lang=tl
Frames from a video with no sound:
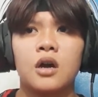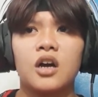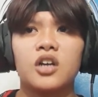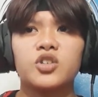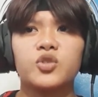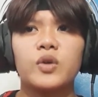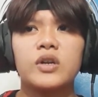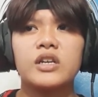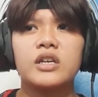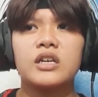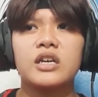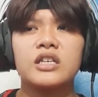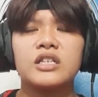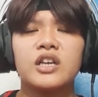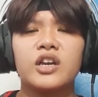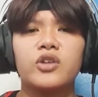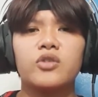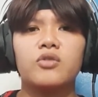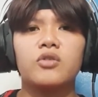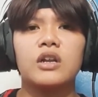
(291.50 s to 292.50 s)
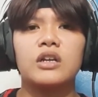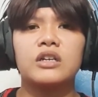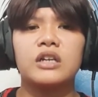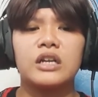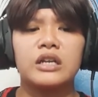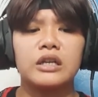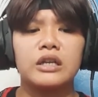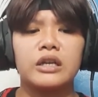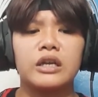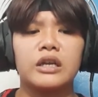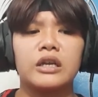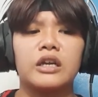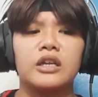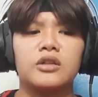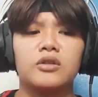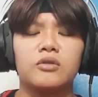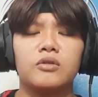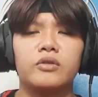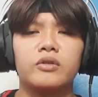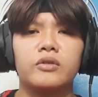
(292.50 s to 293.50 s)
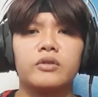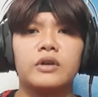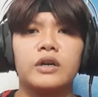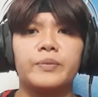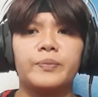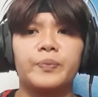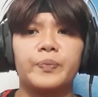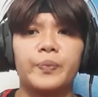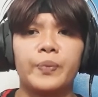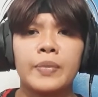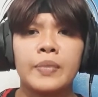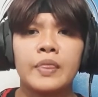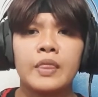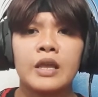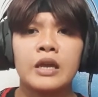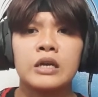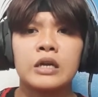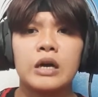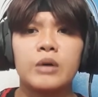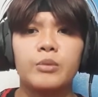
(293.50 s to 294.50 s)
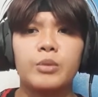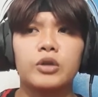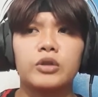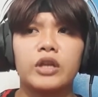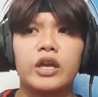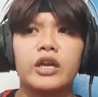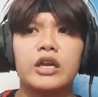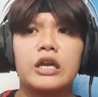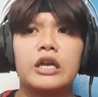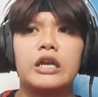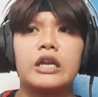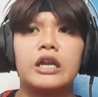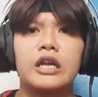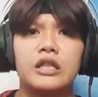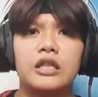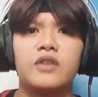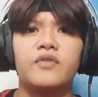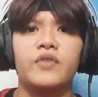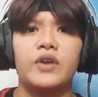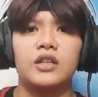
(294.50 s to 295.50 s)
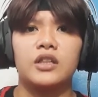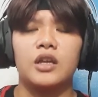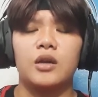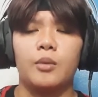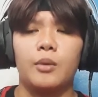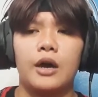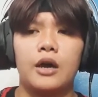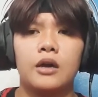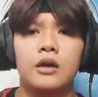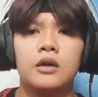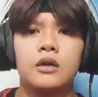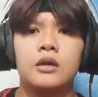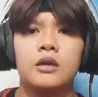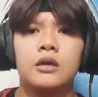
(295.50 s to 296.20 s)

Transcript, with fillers: Actually guys, ngayon ko lang narinig itong um, about kay Lady Fatima.